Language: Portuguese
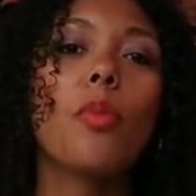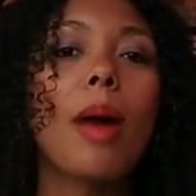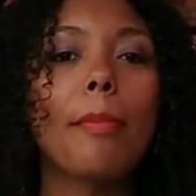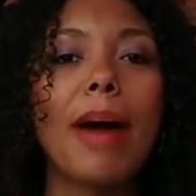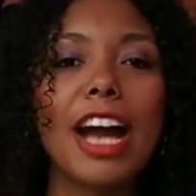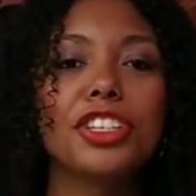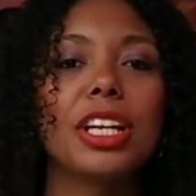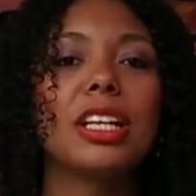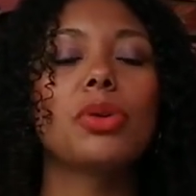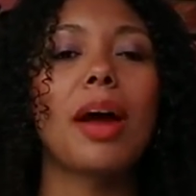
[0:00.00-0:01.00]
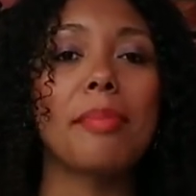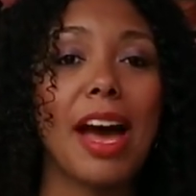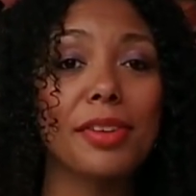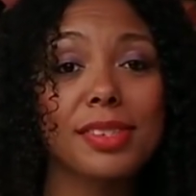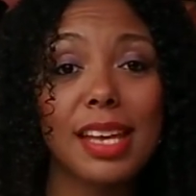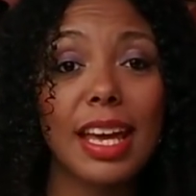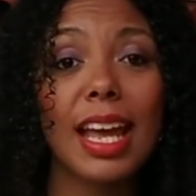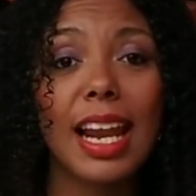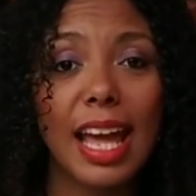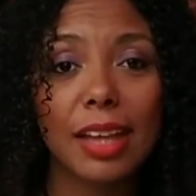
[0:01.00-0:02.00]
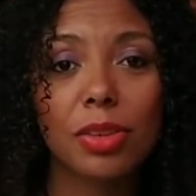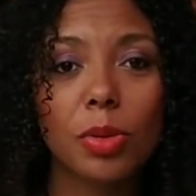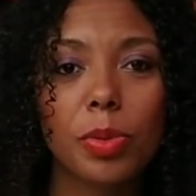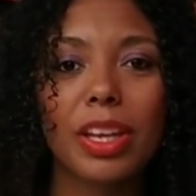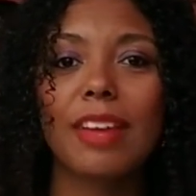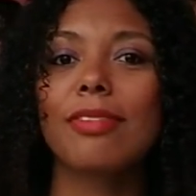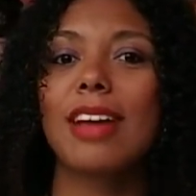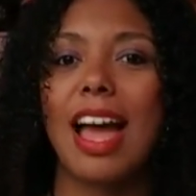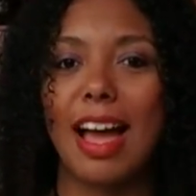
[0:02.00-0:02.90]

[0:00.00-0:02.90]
uma parte ali do armário sem eletro, porque